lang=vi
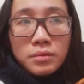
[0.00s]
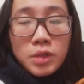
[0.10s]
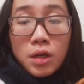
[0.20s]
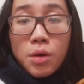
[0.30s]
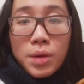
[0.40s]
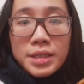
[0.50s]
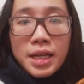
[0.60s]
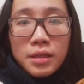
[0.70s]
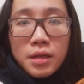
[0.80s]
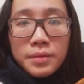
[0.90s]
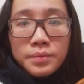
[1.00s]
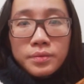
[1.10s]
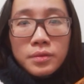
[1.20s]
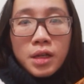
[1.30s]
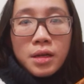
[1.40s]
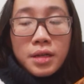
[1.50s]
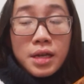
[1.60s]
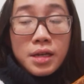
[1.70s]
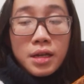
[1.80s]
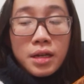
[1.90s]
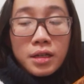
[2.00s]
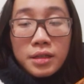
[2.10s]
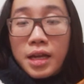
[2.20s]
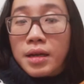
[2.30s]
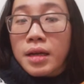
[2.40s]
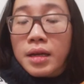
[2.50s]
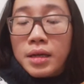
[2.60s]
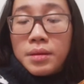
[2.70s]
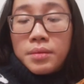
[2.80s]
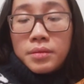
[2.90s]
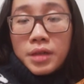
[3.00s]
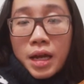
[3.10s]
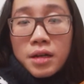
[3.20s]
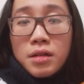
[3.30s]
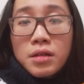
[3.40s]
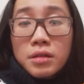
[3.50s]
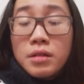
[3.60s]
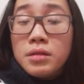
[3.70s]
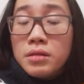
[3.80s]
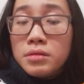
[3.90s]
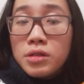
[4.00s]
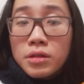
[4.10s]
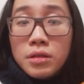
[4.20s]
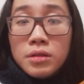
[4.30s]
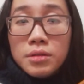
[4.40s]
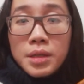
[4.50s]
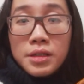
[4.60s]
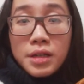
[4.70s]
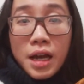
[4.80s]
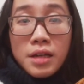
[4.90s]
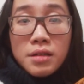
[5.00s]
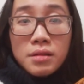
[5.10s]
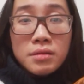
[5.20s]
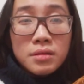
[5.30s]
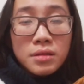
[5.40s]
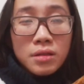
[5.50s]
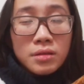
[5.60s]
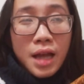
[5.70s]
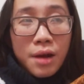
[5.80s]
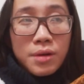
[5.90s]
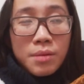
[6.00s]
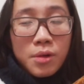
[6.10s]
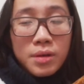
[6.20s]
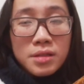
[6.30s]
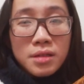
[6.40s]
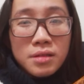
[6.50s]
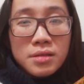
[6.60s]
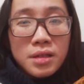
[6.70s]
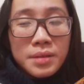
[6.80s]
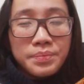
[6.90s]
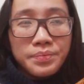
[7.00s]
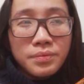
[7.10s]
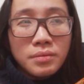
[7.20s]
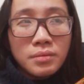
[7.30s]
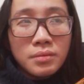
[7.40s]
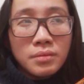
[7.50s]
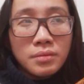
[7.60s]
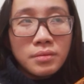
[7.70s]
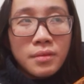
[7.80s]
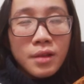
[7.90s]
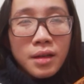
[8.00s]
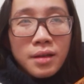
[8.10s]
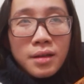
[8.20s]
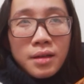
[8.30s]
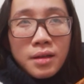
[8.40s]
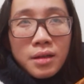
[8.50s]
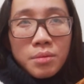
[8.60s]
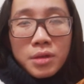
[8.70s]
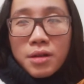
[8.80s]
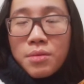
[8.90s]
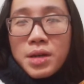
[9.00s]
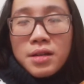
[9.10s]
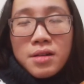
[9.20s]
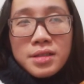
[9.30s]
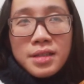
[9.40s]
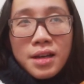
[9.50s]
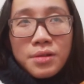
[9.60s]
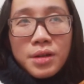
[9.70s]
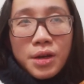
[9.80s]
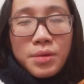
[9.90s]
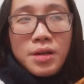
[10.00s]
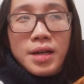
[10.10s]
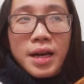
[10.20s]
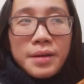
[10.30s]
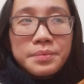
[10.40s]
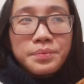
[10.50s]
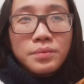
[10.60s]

những cái quyển sách đó, đi á, là người ta ta rất là thương vừa thương mà vừa nãy nữa nó tạo ra một cái sự um, mình không biết nói làm sao kiểu như là